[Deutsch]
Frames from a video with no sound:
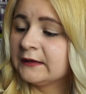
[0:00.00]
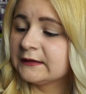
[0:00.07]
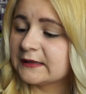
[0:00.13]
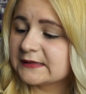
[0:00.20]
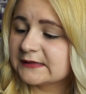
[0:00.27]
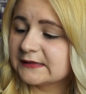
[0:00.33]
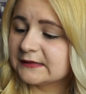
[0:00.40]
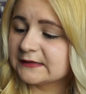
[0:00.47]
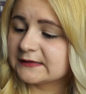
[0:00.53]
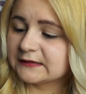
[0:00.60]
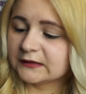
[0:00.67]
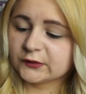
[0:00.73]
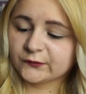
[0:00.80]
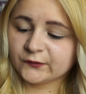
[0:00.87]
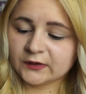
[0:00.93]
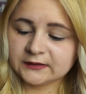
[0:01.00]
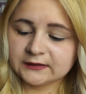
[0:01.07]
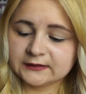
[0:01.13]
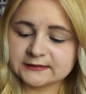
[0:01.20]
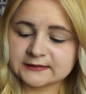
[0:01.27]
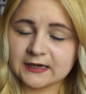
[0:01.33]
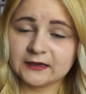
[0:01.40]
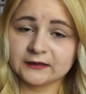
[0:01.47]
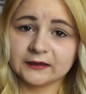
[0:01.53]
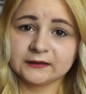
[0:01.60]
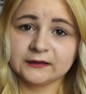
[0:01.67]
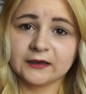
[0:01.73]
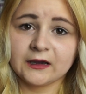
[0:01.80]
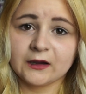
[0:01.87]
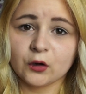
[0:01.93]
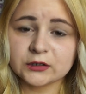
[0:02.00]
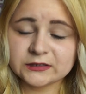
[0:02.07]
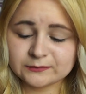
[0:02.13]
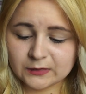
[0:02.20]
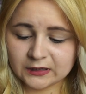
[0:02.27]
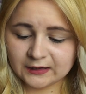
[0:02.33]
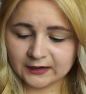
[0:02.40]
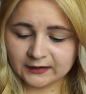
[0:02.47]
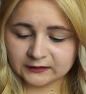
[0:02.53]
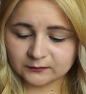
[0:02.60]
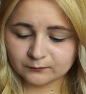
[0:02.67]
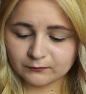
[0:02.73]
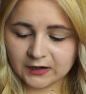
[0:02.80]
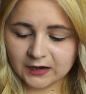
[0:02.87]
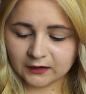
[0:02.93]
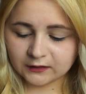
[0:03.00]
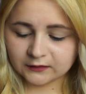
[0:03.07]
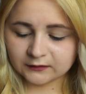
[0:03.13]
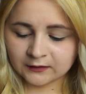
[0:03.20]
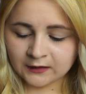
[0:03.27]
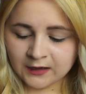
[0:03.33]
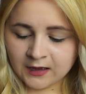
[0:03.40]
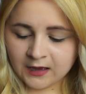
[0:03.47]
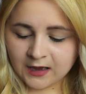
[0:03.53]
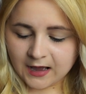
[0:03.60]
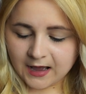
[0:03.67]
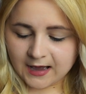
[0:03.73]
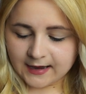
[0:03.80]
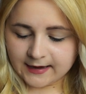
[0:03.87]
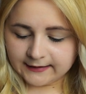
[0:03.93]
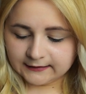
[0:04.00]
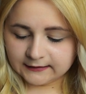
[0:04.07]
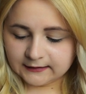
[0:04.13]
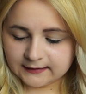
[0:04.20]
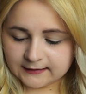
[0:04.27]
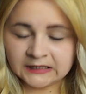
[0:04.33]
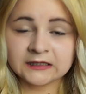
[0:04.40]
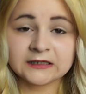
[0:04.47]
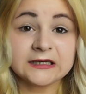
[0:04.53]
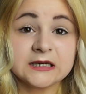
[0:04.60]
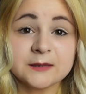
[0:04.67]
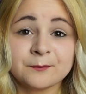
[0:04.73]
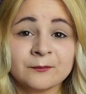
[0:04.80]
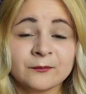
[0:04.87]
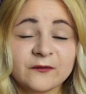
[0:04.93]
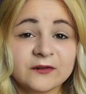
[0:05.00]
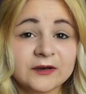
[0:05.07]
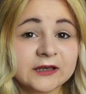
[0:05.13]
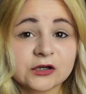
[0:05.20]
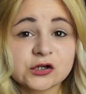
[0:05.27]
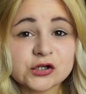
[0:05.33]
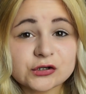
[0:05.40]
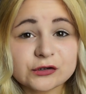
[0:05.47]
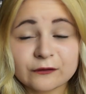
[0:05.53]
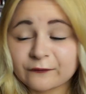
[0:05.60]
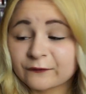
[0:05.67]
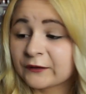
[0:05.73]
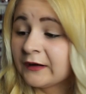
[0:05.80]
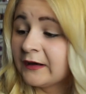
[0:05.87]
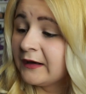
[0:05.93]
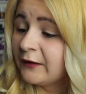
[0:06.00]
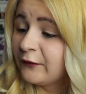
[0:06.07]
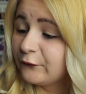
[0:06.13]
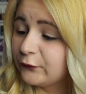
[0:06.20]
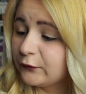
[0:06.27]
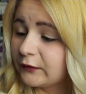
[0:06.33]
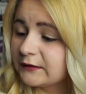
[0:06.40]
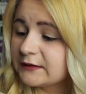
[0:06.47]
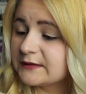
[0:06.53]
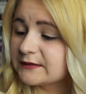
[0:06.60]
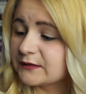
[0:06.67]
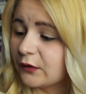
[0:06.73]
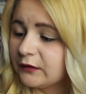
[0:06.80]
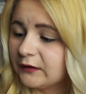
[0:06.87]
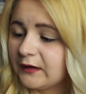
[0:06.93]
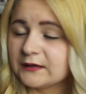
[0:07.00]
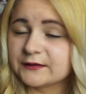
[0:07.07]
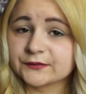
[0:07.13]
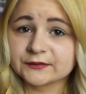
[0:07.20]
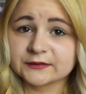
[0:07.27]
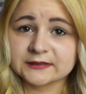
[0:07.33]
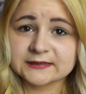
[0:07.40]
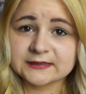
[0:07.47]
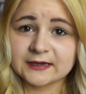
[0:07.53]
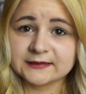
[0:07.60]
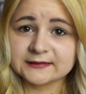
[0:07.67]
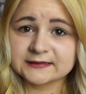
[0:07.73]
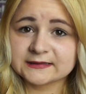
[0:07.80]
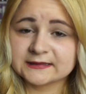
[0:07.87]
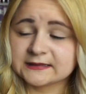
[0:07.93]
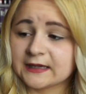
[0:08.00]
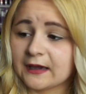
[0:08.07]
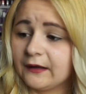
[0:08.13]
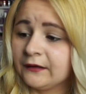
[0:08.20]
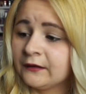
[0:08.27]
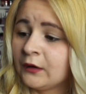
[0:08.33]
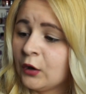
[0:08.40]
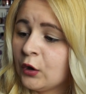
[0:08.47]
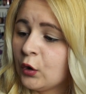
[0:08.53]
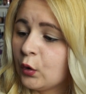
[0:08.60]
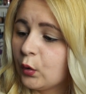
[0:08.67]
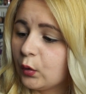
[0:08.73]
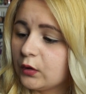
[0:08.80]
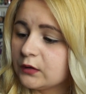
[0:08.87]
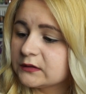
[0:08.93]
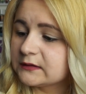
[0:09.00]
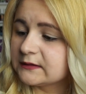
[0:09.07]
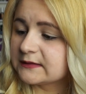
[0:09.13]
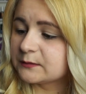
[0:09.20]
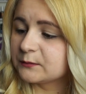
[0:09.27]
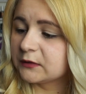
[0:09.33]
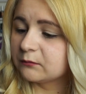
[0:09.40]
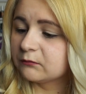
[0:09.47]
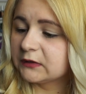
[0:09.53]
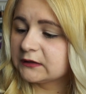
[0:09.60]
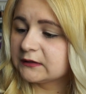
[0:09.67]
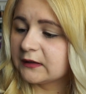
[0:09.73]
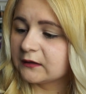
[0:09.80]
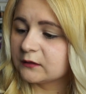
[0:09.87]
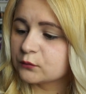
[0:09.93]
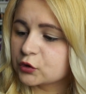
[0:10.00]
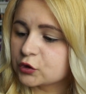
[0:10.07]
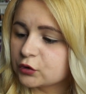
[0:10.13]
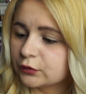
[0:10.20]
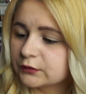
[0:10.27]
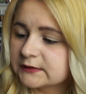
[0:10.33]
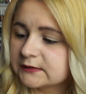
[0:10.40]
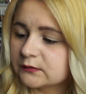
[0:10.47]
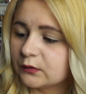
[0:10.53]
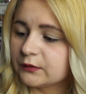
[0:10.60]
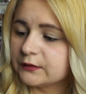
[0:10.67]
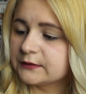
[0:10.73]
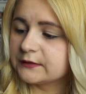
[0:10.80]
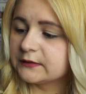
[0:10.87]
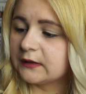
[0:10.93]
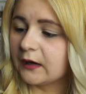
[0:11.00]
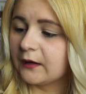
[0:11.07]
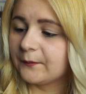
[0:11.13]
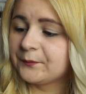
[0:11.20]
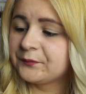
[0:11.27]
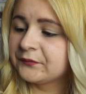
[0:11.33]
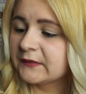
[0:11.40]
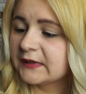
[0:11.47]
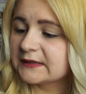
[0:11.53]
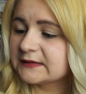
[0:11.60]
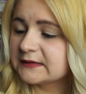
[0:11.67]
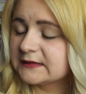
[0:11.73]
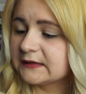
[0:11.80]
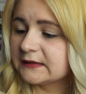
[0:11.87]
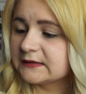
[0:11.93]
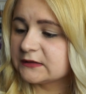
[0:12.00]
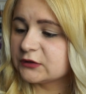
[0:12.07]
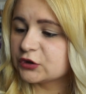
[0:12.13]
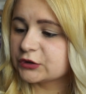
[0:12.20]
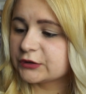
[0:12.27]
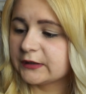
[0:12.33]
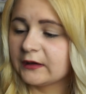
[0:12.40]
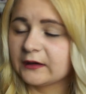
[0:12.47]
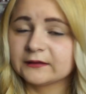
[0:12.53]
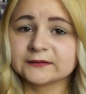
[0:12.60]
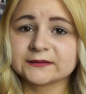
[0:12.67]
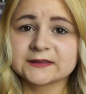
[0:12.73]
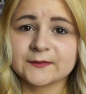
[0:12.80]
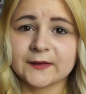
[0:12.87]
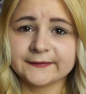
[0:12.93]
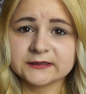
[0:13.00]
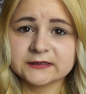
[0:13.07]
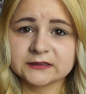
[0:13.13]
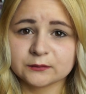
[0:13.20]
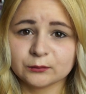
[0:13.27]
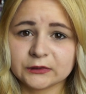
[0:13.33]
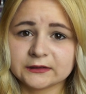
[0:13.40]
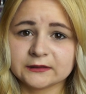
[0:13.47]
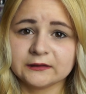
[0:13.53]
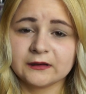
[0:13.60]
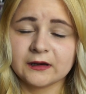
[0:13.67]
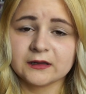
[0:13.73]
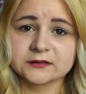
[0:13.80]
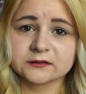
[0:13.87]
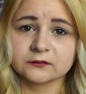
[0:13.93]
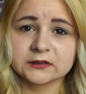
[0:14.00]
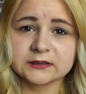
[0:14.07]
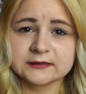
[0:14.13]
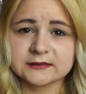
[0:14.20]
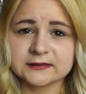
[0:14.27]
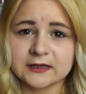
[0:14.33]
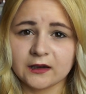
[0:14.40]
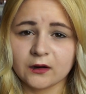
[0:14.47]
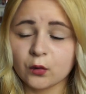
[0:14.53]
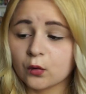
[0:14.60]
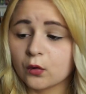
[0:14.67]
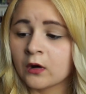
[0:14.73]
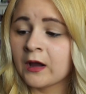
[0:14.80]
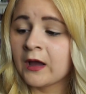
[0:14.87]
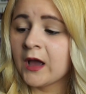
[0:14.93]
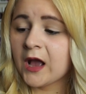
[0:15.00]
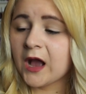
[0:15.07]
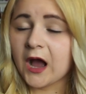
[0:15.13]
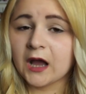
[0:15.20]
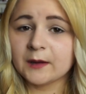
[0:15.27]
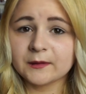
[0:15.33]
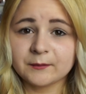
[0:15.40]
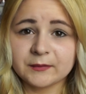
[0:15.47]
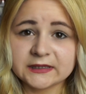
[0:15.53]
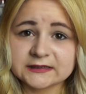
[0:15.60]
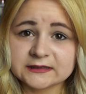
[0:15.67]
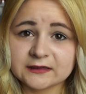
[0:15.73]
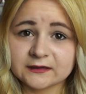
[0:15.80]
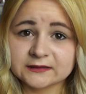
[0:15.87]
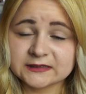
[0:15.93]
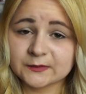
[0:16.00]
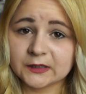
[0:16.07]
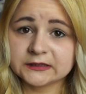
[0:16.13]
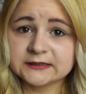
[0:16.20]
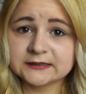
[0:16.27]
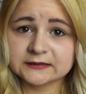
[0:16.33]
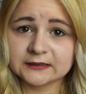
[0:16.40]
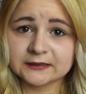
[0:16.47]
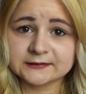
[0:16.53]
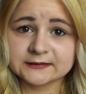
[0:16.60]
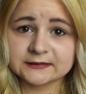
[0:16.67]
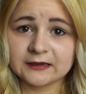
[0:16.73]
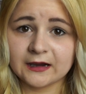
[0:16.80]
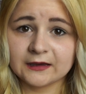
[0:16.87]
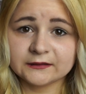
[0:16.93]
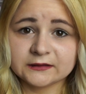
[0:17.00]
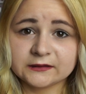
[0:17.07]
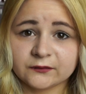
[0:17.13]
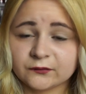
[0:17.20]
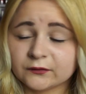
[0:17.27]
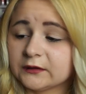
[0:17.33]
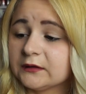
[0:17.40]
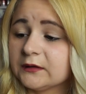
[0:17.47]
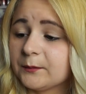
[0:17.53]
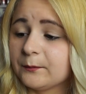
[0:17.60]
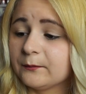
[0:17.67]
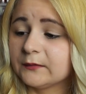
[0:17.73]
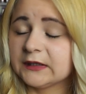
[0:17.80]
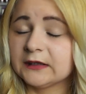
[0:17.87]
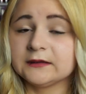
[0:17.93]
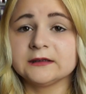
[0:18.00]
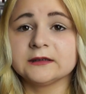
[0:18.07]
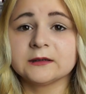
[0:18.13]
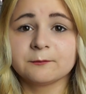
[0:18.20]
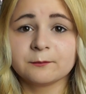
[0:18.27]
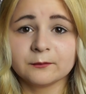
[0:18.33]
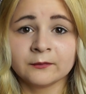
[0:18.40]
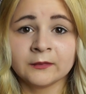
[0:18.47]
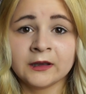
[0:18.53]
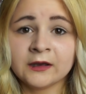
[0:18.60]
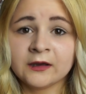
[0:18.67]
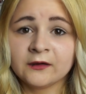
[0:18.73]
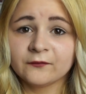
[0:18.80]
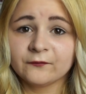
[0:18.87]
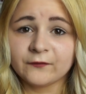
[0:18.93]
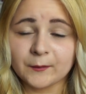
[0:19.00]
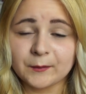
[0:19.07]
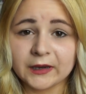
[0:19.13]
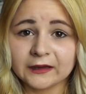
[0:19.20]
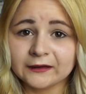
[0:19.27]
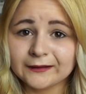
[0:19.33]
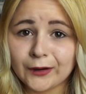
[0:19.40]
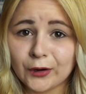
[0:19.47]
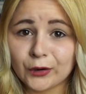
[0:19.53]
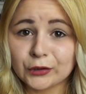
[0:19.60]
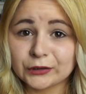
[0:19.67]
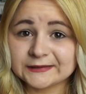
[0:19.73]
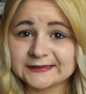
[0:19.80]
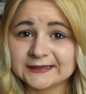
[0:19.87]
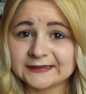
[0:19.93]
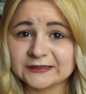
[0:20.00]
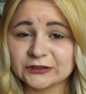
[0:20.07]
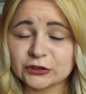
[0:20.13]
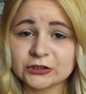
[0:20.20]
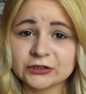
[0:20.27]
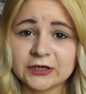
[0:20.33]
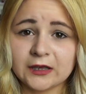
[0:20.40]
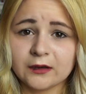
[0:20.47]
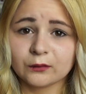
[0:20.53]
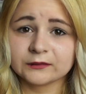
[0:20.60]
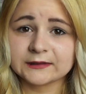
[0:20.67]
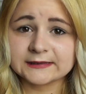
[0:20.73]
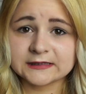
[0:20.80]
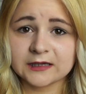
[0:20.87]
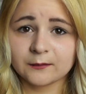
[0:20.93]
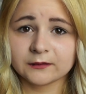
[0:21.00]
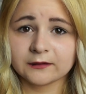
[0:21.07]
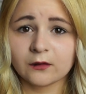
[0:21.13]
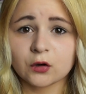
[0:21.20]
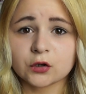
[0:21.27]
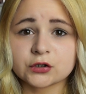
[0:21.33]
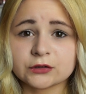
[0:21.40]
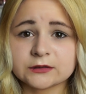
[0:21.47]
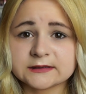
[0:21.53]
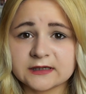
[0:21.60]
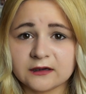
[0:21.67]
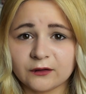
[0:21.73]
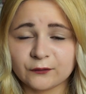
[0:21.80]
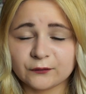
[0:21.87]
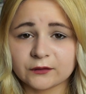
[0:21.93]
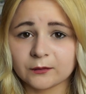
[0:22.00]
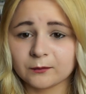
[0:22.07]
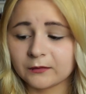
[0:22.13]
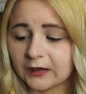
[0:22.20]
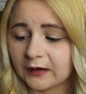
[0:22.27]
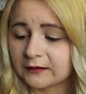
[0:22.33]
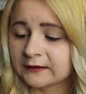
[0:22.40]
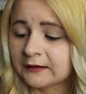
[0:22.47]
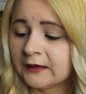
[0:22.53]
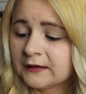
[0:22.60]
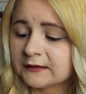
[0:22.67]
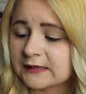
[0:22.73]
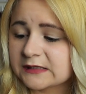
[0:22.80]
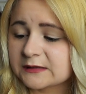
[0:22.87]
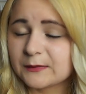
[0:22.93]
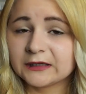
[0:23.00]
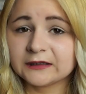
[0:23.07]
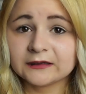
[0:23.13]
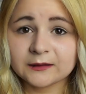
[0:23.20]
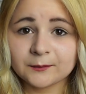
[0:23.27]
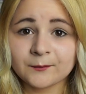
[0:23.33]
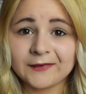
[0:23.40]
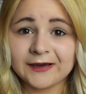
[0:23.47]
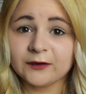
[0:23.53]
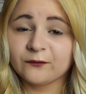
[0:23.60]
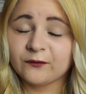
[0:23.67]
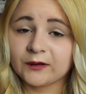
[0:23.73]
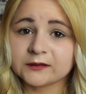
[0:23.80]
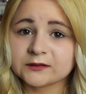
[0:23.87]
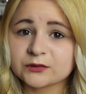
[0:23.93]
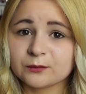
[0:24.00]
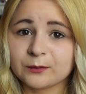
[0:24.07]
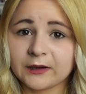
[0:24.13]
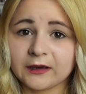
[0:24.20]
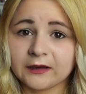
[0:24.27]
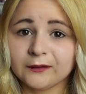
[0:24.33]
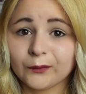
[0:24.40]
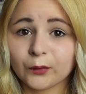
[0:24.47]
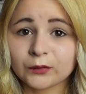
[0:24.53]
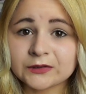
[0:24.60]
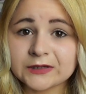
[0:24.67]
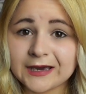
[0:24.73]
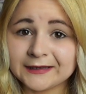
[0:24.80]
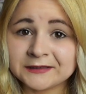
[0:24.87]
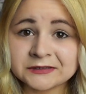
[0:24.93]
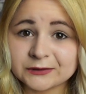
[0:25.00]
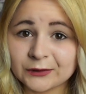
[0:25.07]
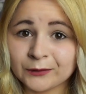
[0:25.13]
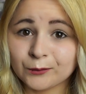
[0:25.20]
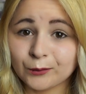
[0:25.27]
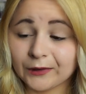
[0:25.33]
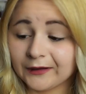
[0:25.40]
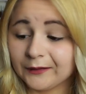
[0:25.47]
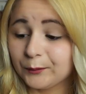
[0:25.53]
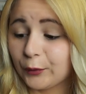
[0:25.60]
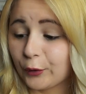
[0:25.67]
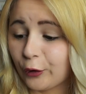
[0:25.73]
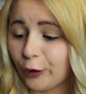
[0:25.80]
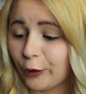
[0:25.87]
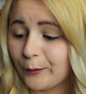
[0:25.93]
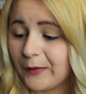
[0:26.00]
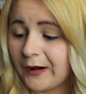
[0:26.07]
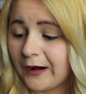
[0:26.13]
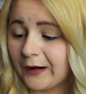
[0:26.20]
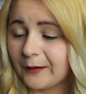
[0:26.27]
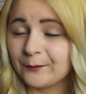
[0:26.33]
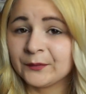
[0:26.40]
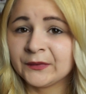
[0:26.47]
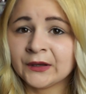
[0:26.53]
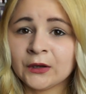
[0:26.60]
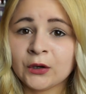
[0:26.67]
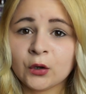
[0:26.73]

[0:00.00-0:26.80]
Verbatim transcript: Das hier ist jetzt von Isana der Rossmann Eigenmarke ein Lippenpflegestift für die Sonne, also das heißt Sun und ist mit mittlerem Schutz und ja, das ist jetzt die Stärke 20 Mittel, also nicht sehr hoch, aber besser 20 als gar nichts für die Lippen, denn die Lippen verbrennen auch sehr, sehr schnell und das habe ich auch schon sehr oft gemerkt, dass meine Lippen anfangen zu brennen und einen Sonnenbrand bekommen haben.